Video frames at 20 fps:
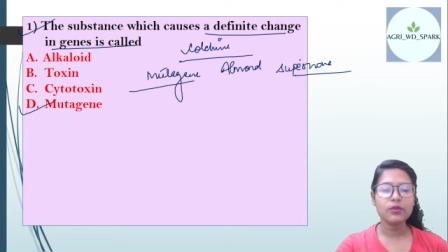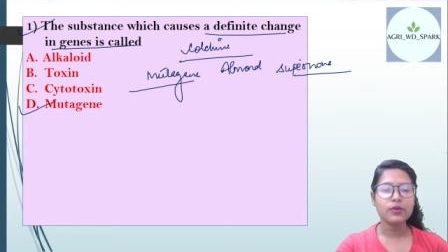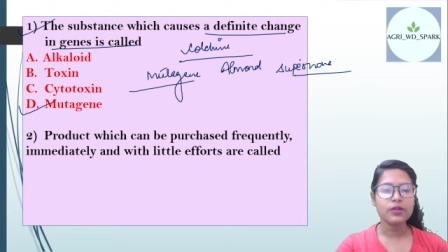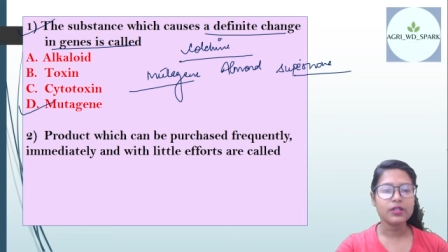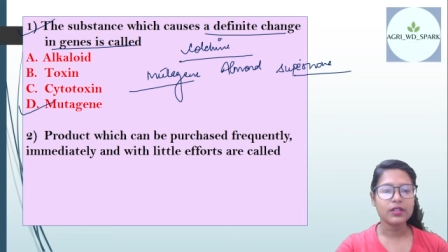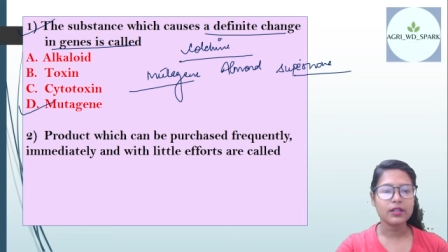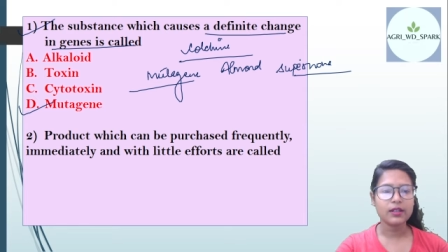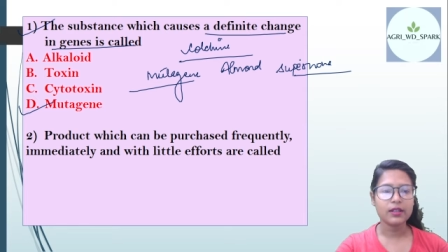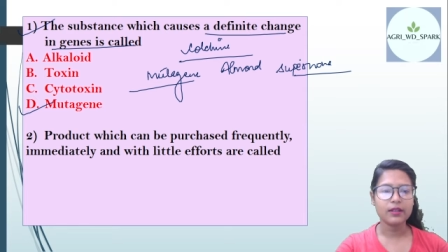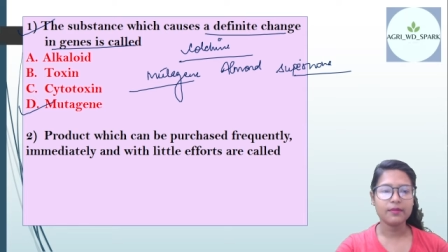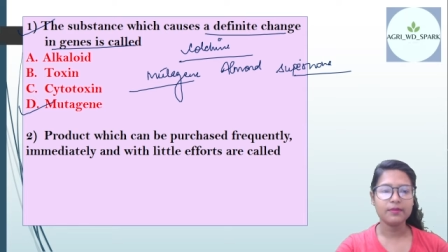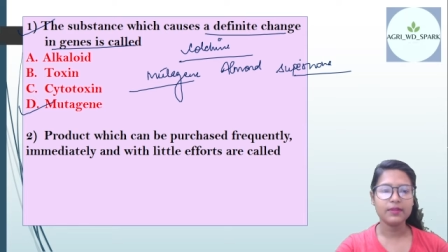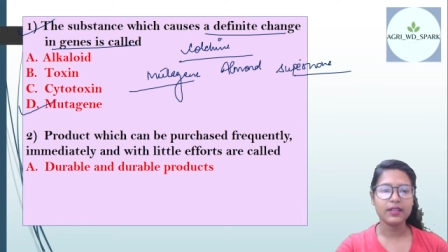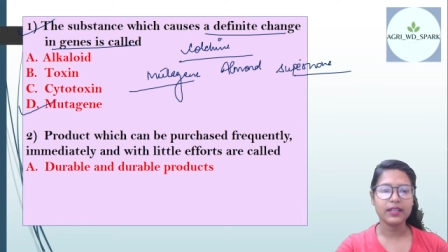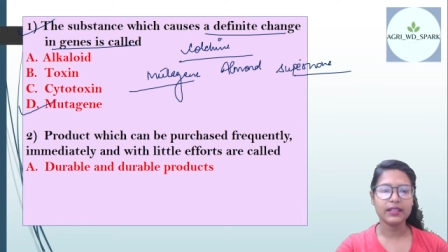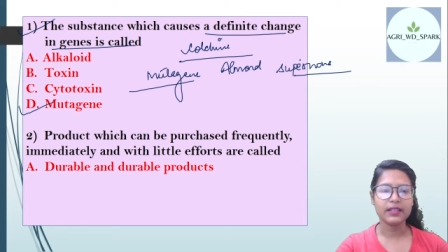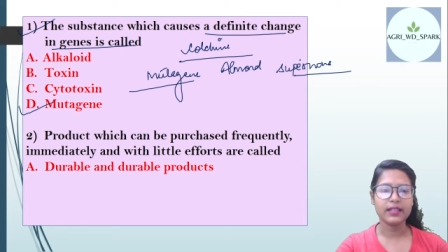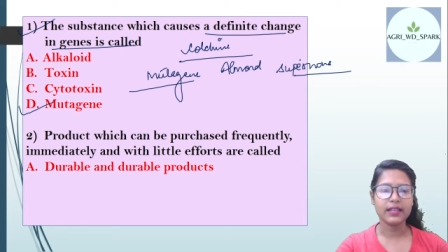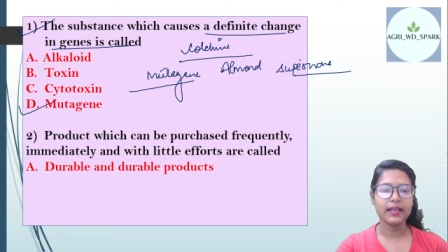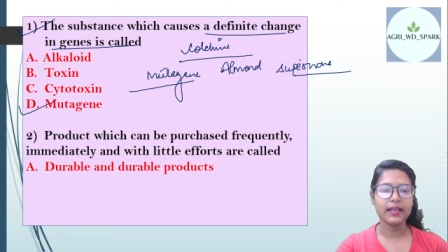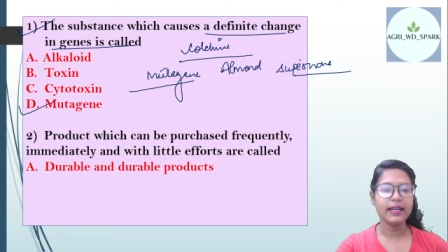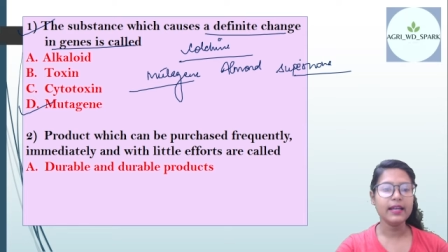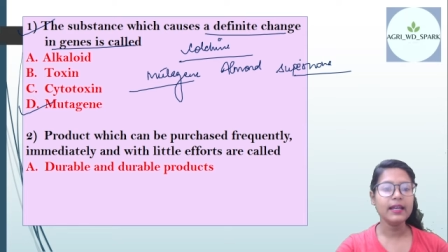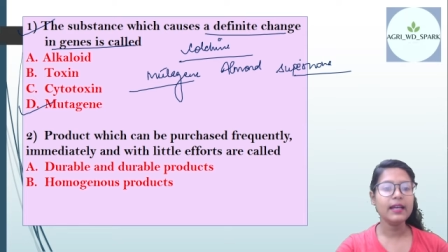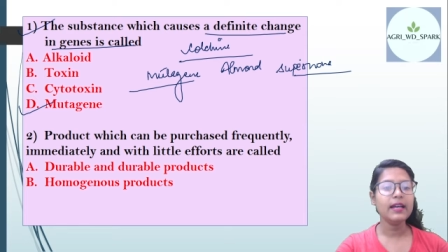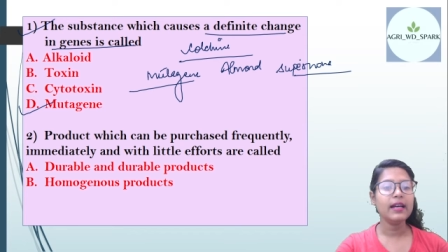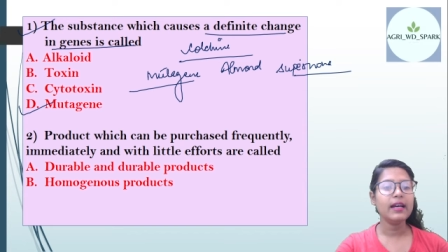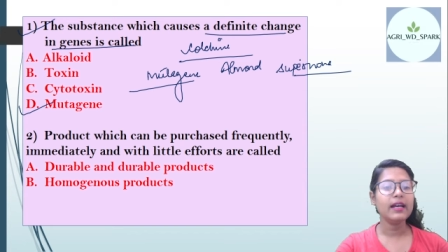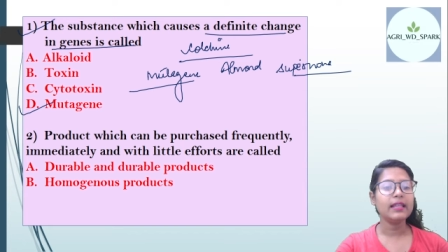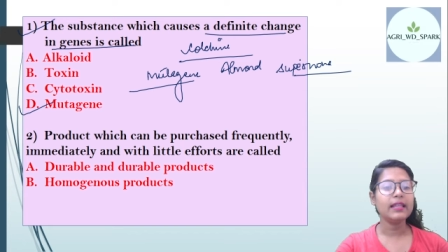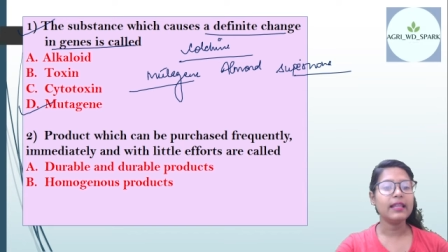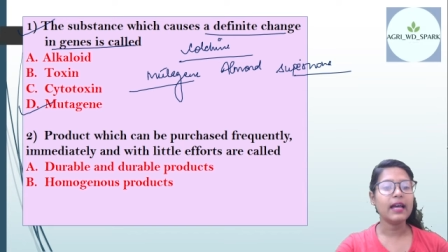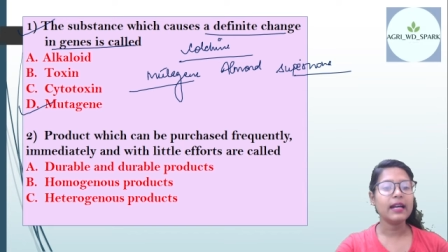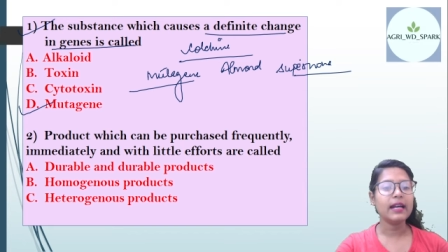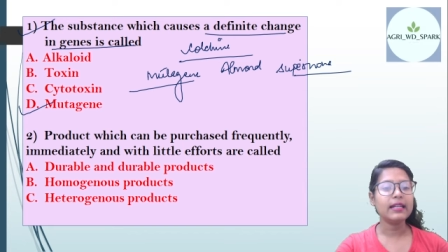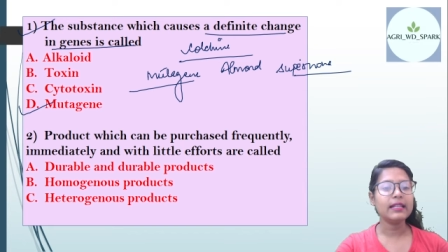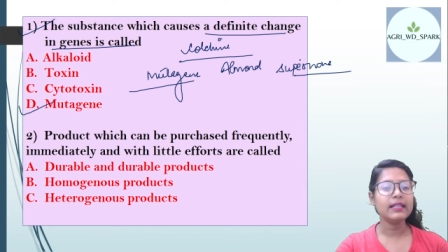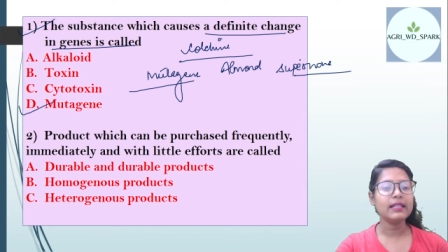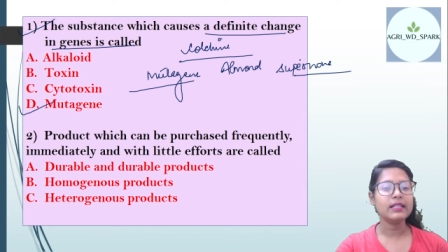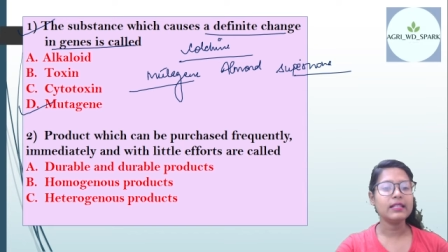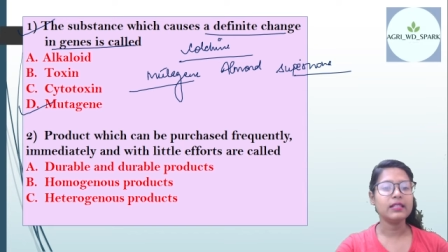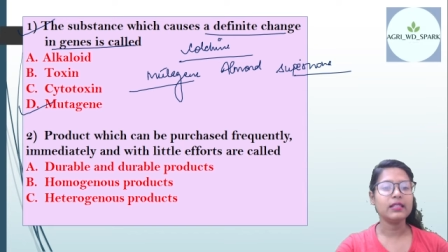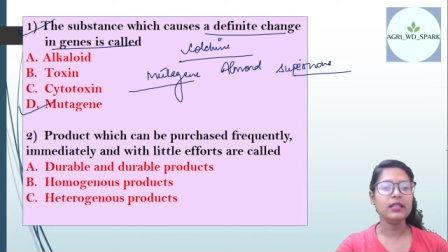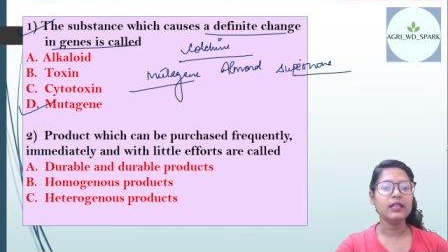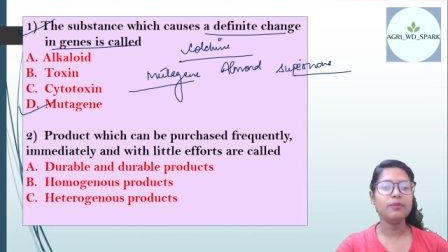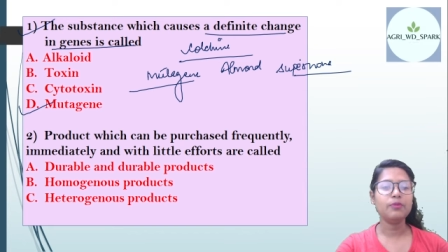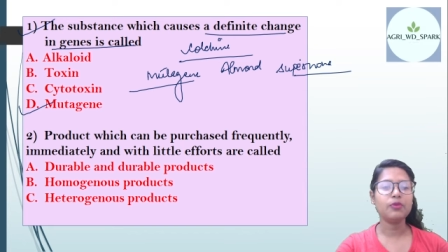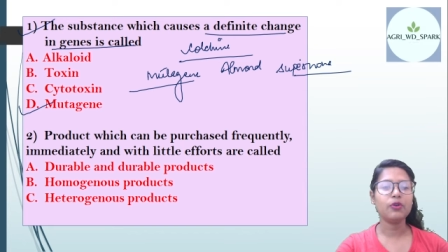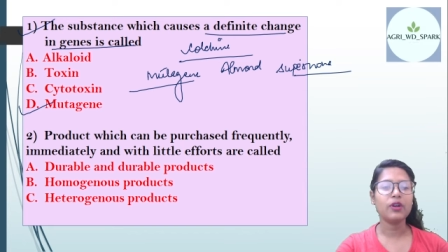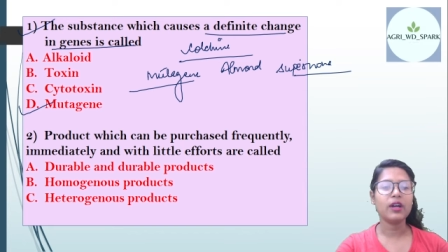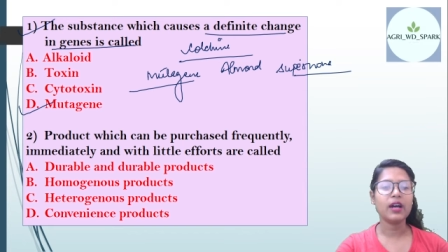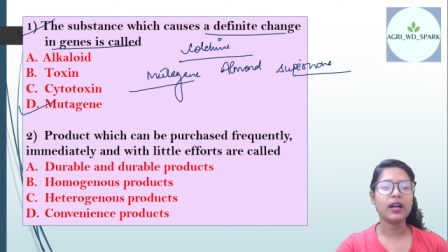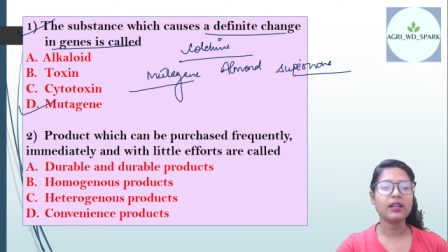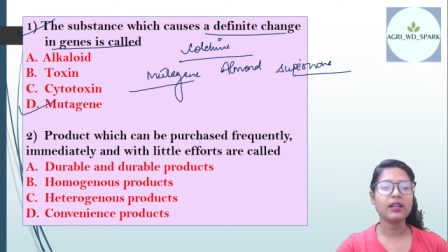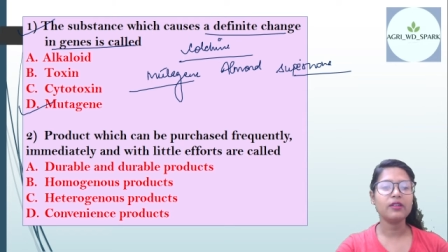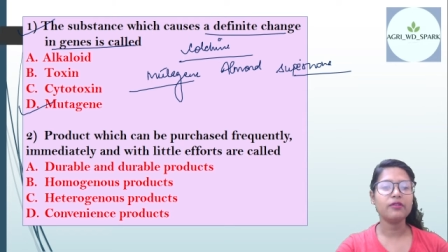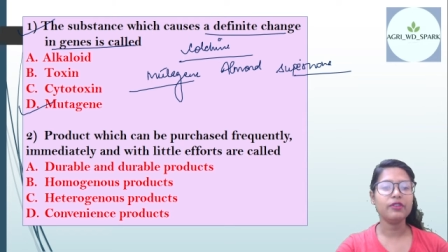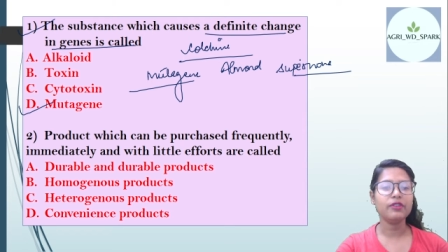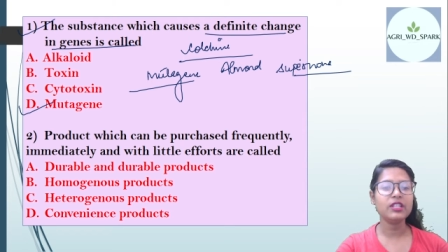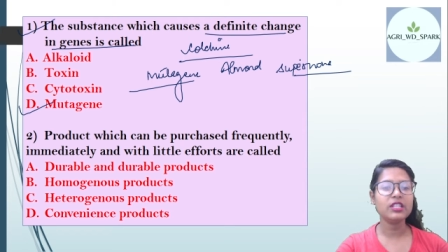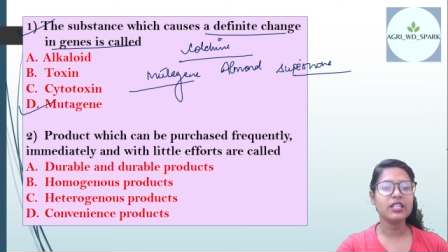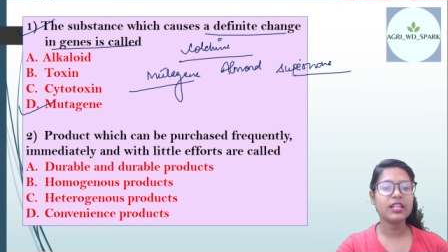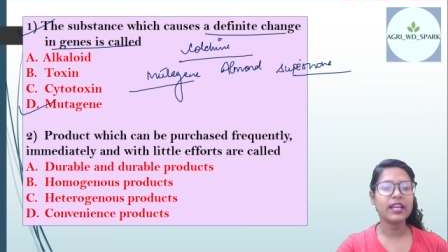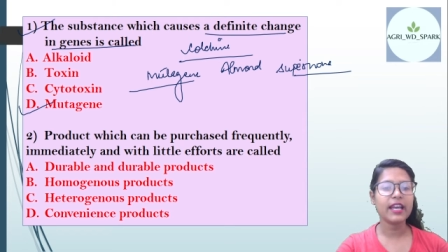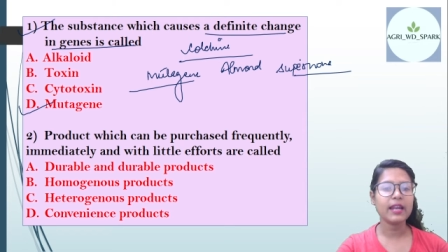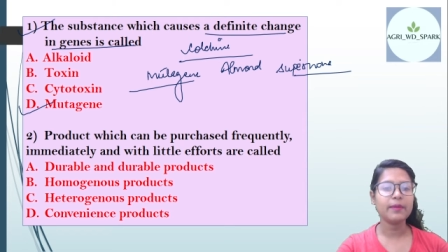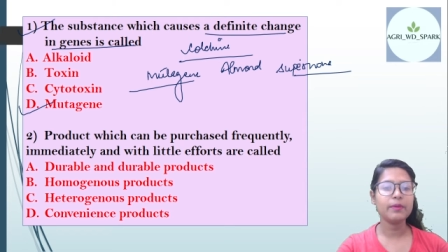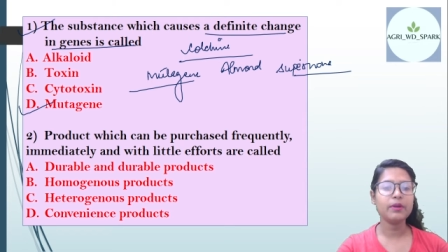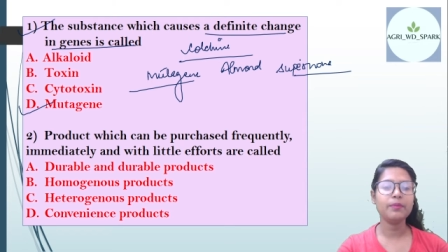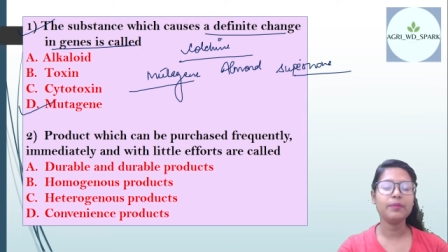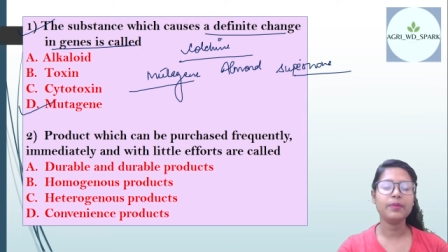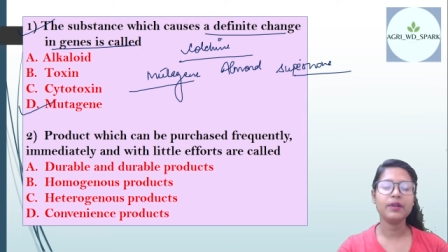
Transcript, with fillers: क्वेश्चन अगर आप देखते हैं दैट इज़ द प्रोडक्ट विच कैन बी